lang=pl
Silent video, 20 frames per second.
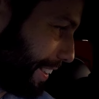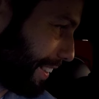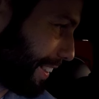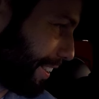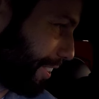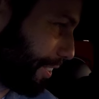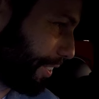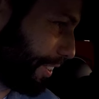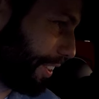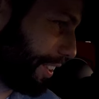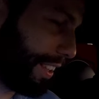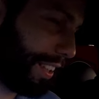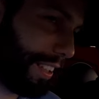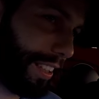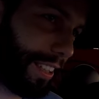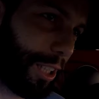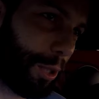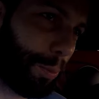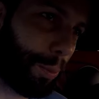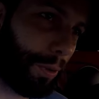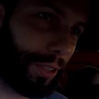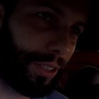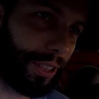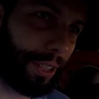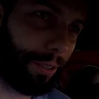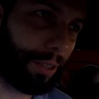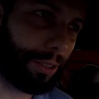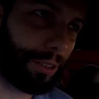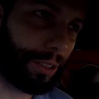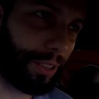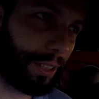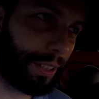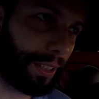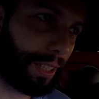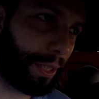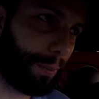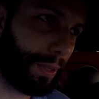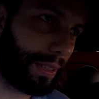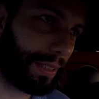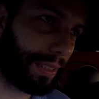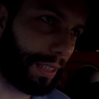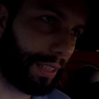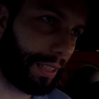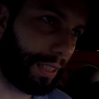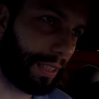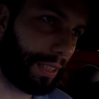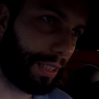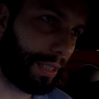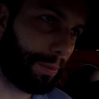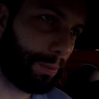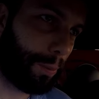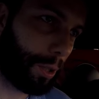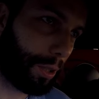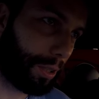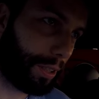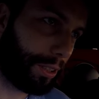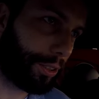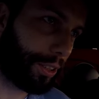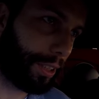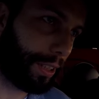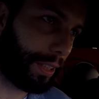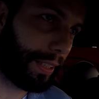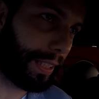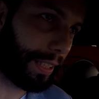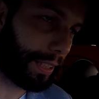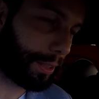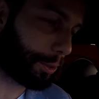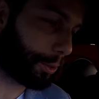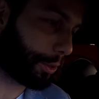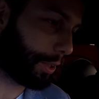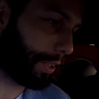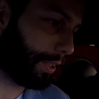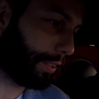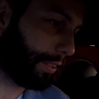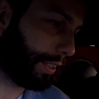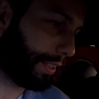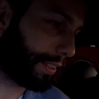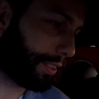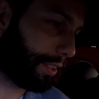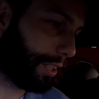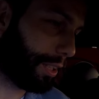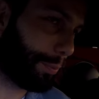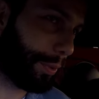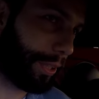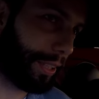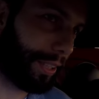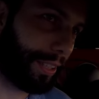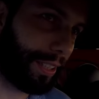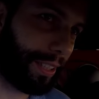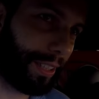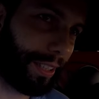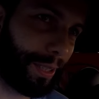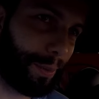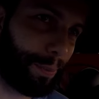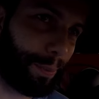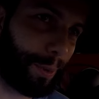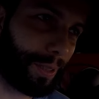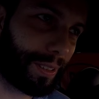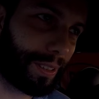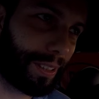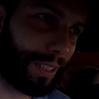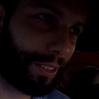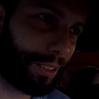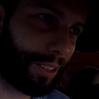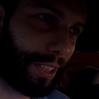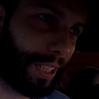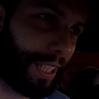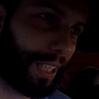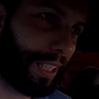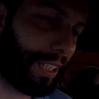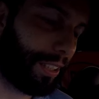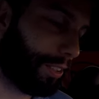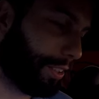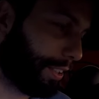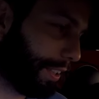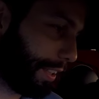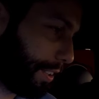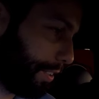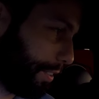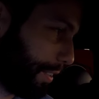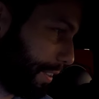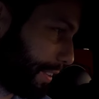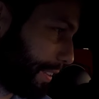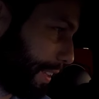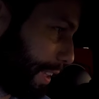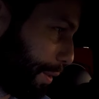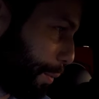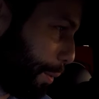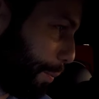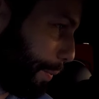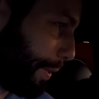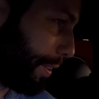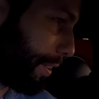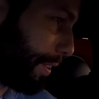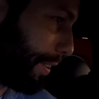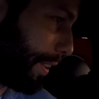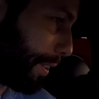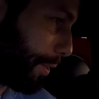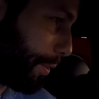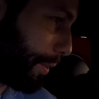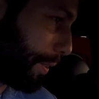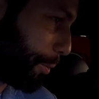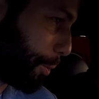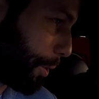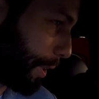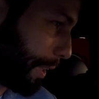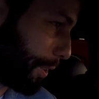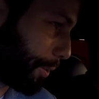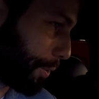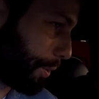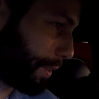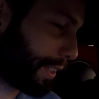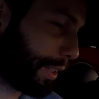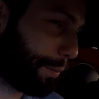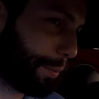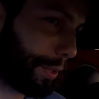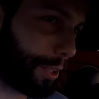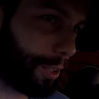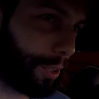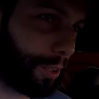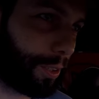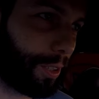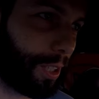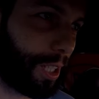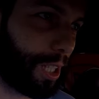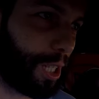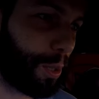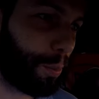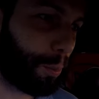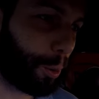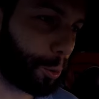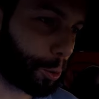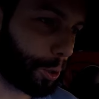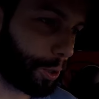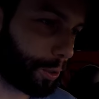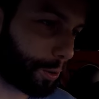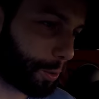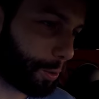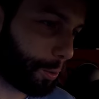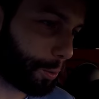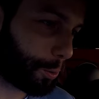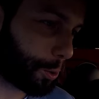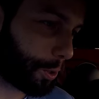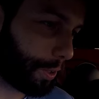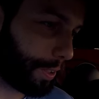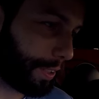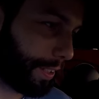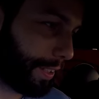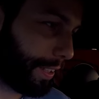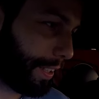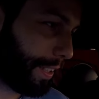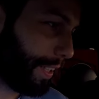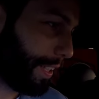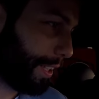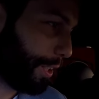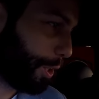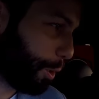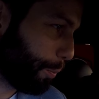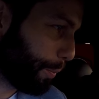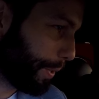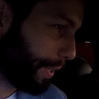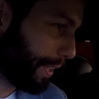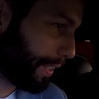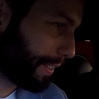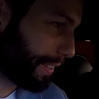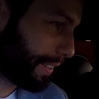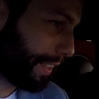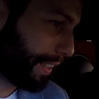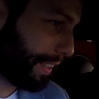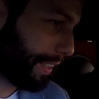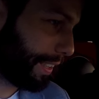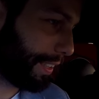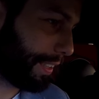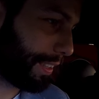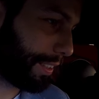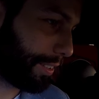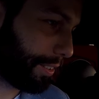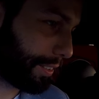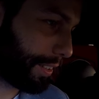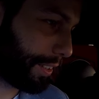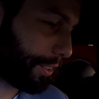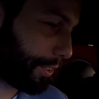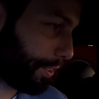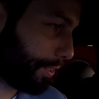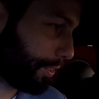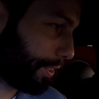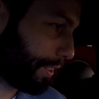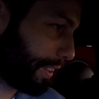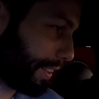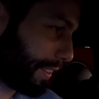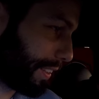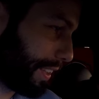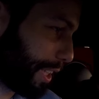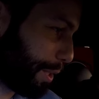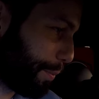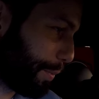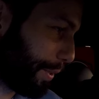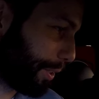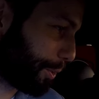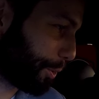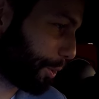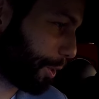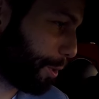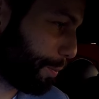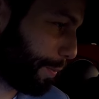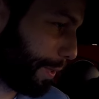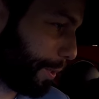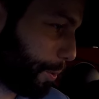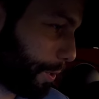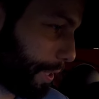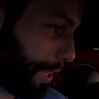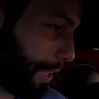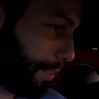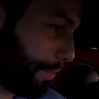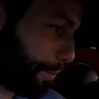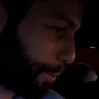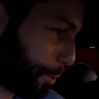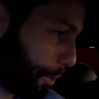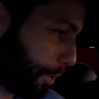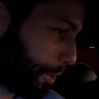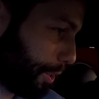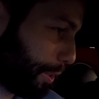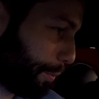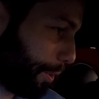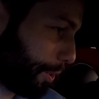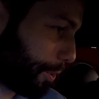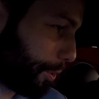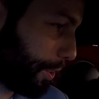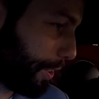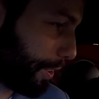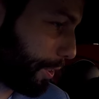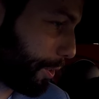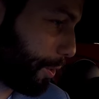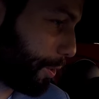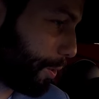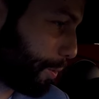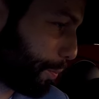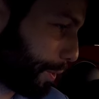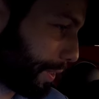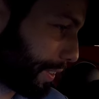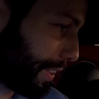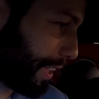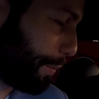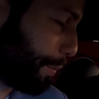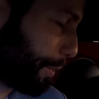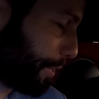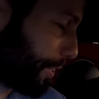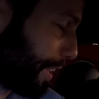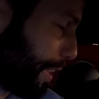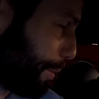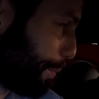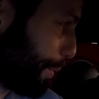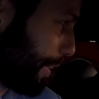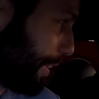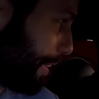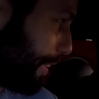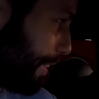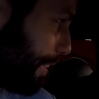historii e, opowiedziałeś i kibice mogli Cię jeszcze nieco lepiej e, poznać. No i na koniec ten moment, na który czekasz od samego początku, czyli nominacja, kto zasiądzie za sterami naszego malucha w trzecim odcinku Poznajmy się lepiej.